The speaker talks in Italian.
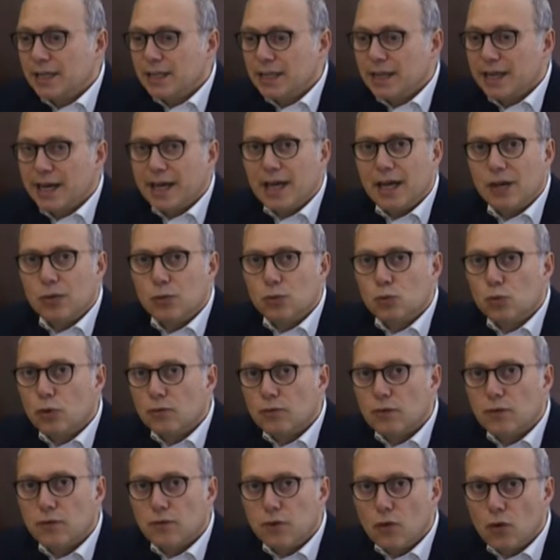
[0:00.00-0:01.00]
di creare un
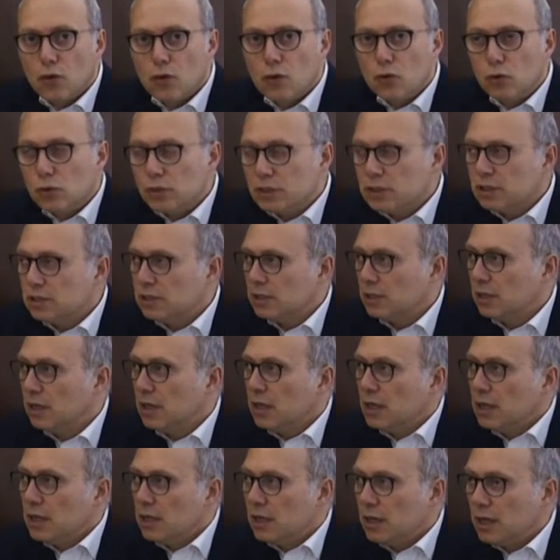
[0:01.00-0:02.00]
nuovo focus
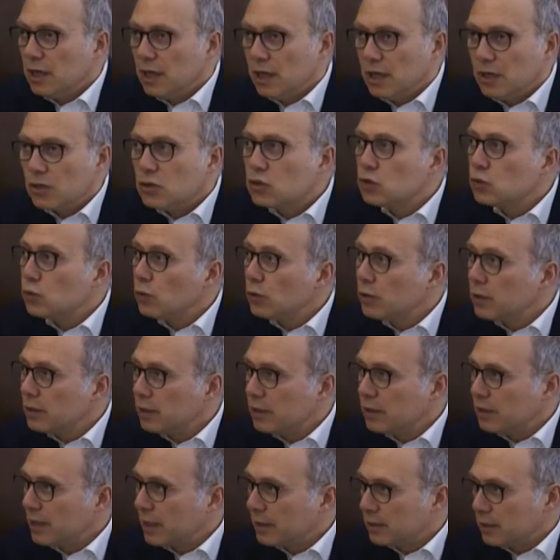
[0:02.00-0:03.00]
eh,
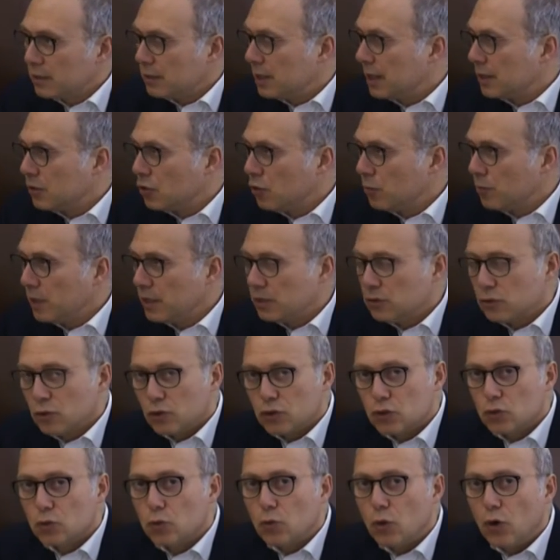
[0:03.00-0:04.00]
sull'argomento
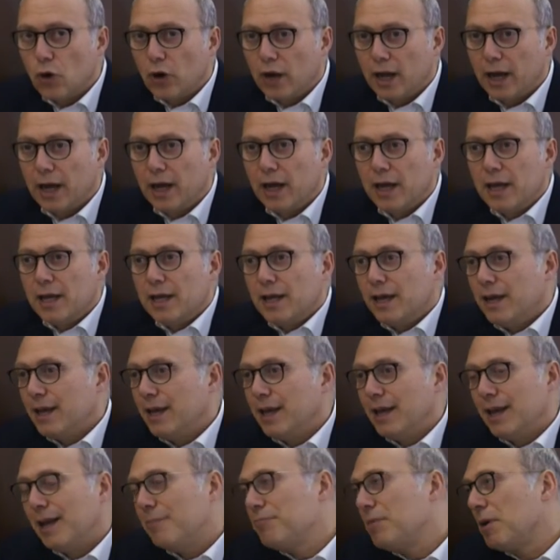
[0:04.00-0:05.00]
scuola.
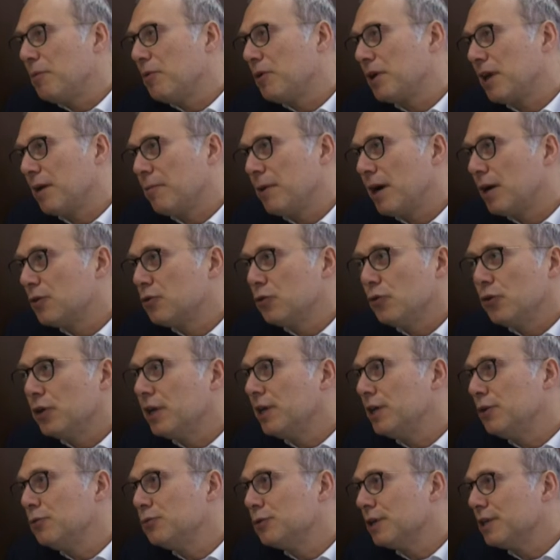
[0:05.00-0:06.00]
Eh, l'abbiamo chiamato
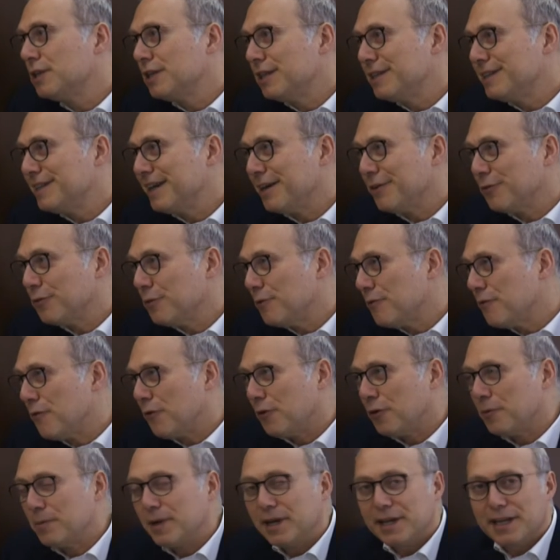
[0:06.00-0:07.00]
il lunedì del
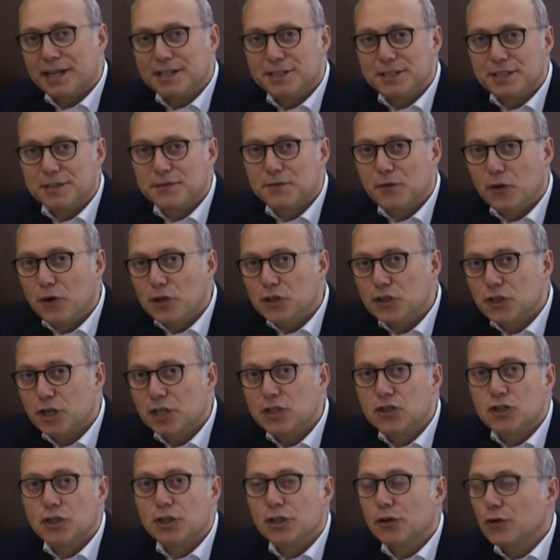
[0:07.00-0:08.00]
Ruffolo perché si svolge
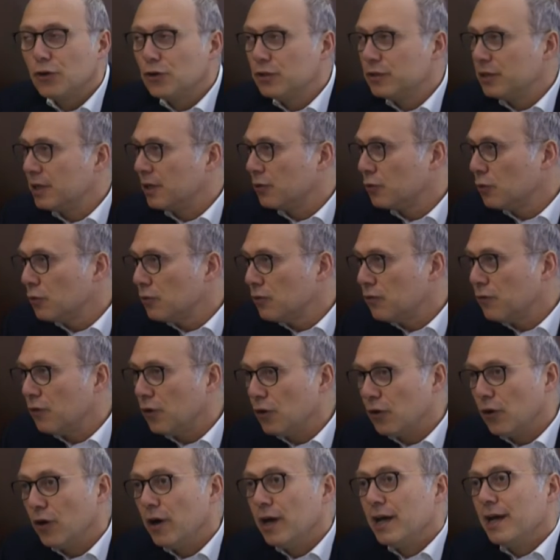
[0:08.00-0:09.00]
al Circolo del
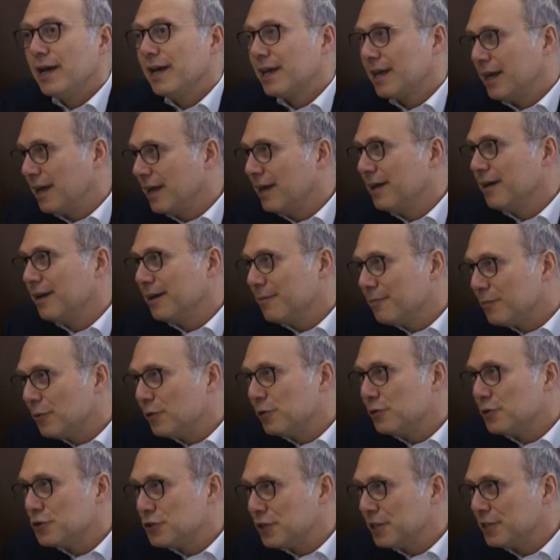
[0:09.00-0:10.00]
Ruffolo che eh,
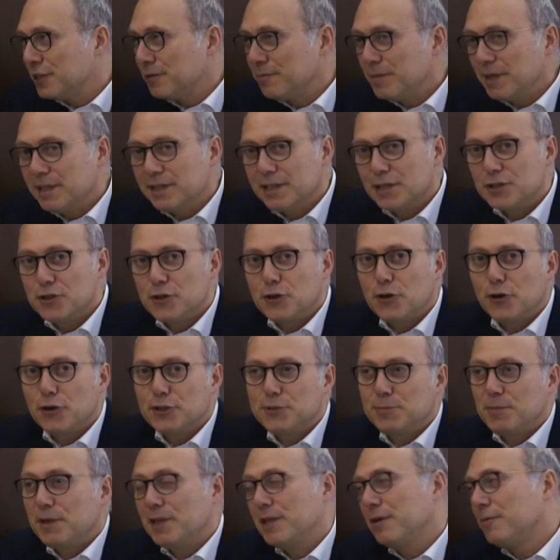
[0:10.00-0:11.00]
molto gentilmente ci
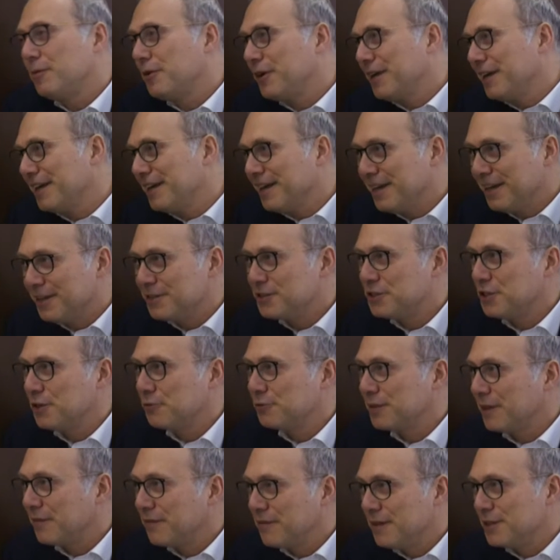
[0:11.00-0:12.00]
ospita, poi eh, c'è
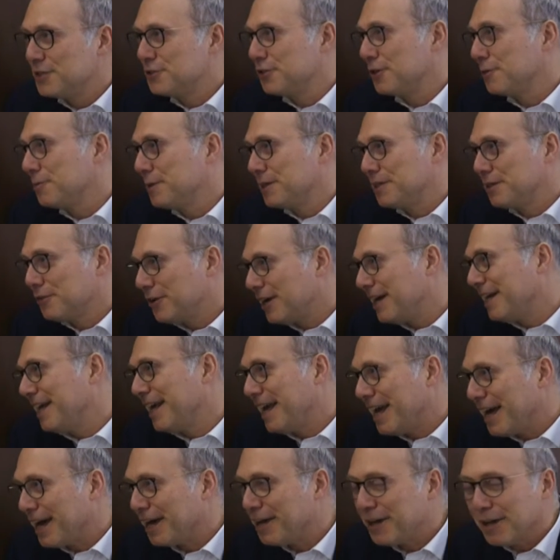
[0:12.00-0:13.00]
un'affezione particolare,
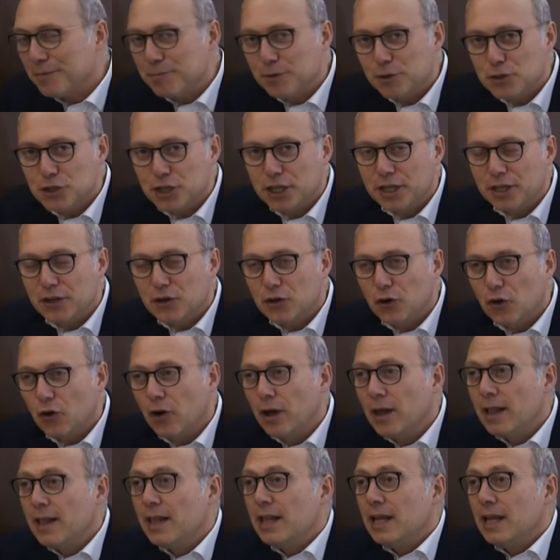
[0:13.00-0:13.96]
è anche il mio circolo.